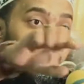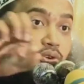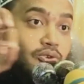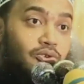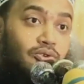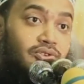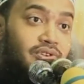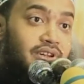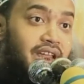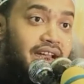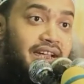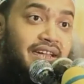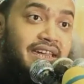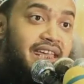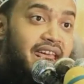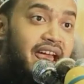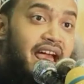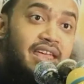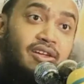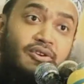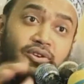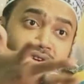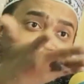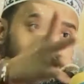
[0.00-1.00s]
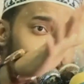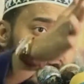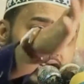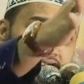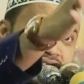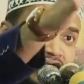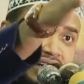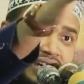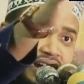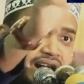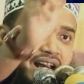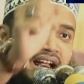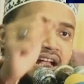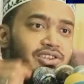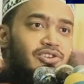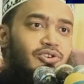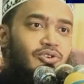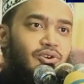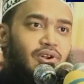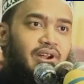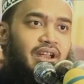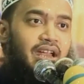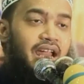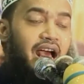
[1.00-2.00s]
কোনটা ন্যায় অন্যায় সেটা কাজ
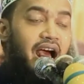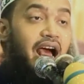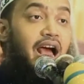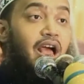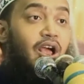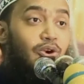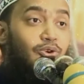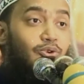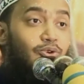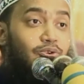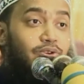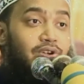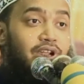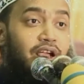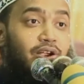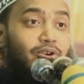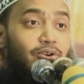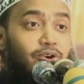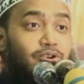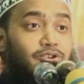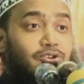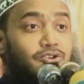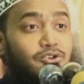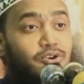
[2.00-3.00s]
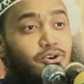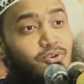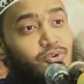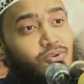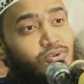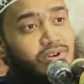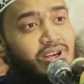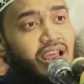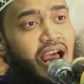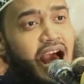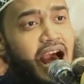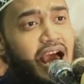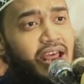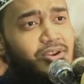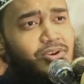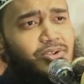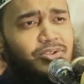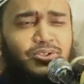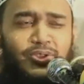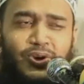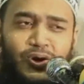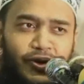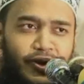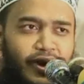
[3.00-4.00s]
করে না কোনটা কষ্ট কোনটা
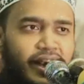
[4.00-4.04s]
আনন্দ